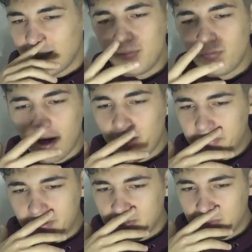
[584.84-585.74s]
Neyim var
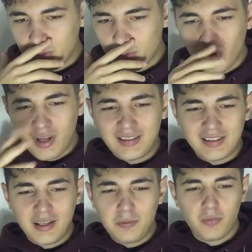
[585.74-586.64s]
abi? Şu
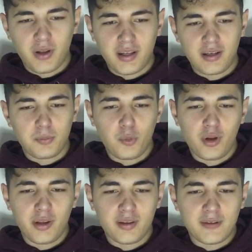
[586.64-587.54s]
hayatta neyim var yani
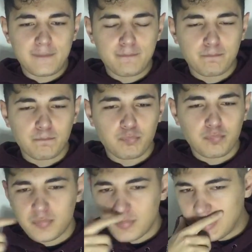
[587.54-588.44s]
böyle
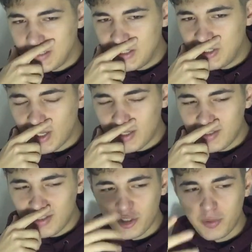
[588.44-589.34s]
hmm,
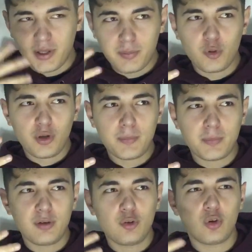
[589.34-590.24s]
yani yaşamaya
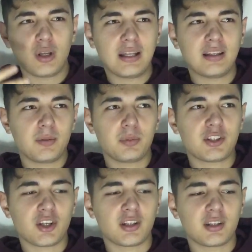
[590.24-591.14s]
böyle beni
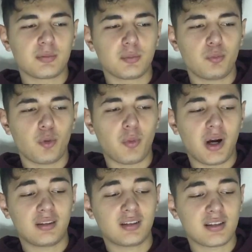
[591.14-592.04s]
yönlendirebilecek, bilmiyorum
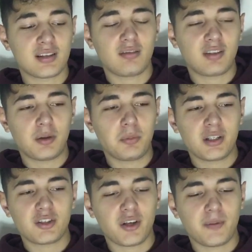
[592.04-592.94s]
hayattan zevk
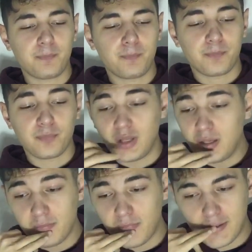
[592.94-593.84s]
alabileceğim
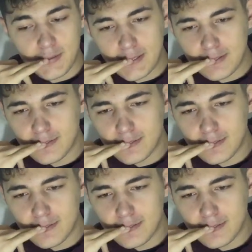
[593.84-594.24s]
neyim var?